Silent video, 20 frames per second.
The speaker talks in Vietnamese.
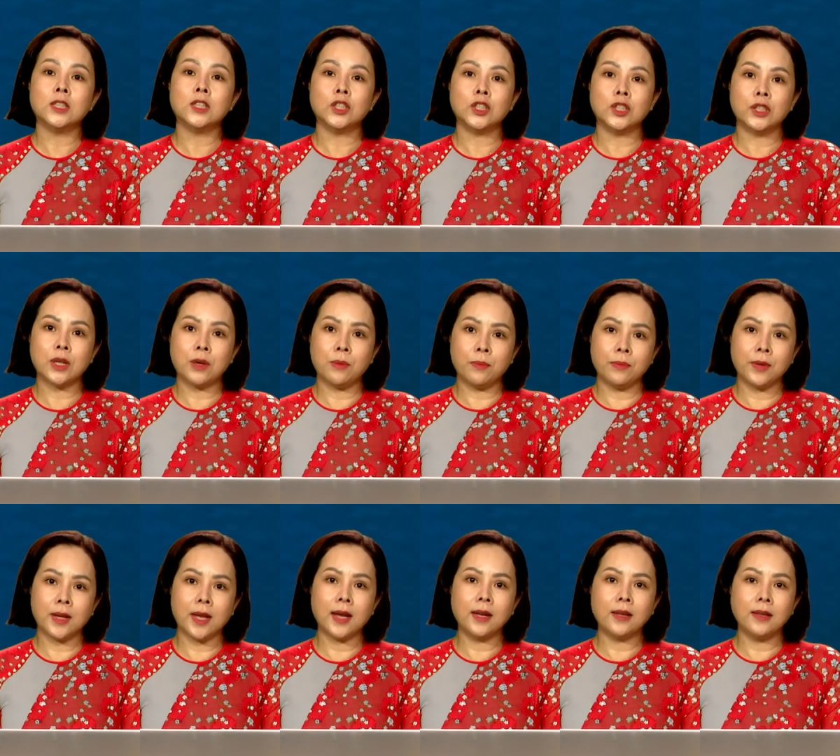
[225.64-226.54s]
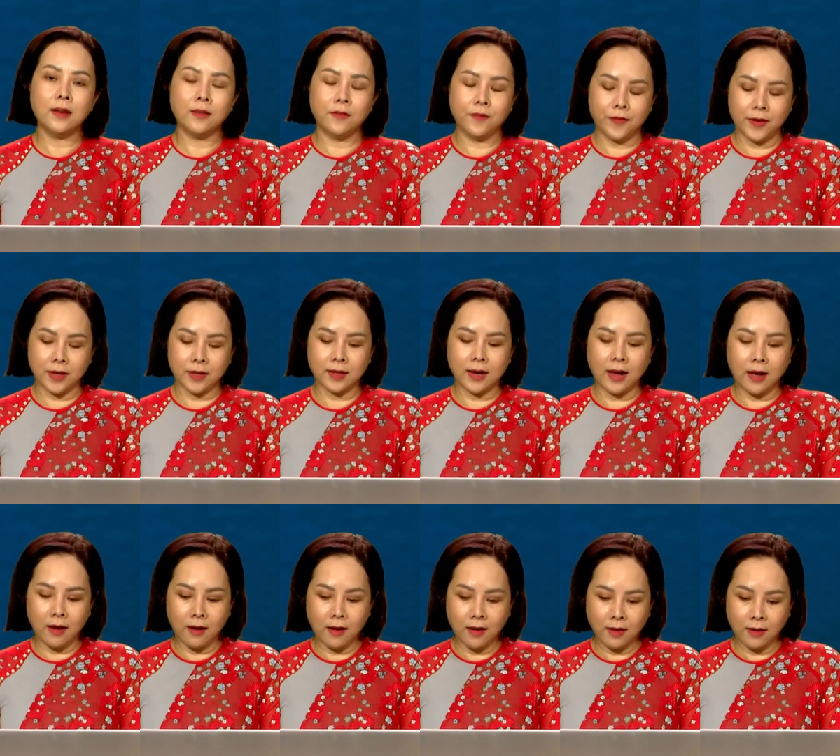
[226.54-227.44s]
Trong các nhân vật
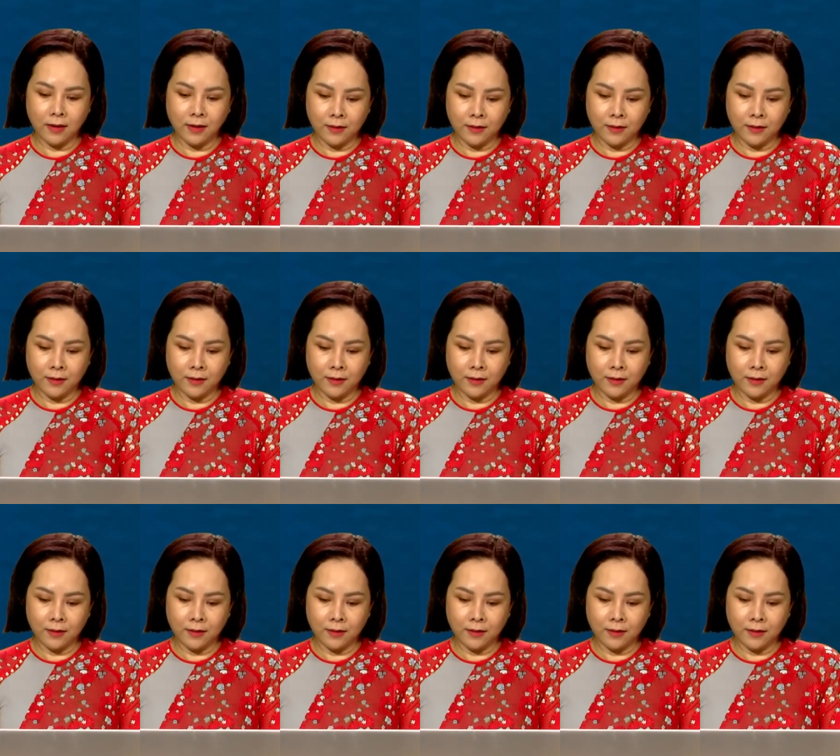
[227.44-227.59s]
đó,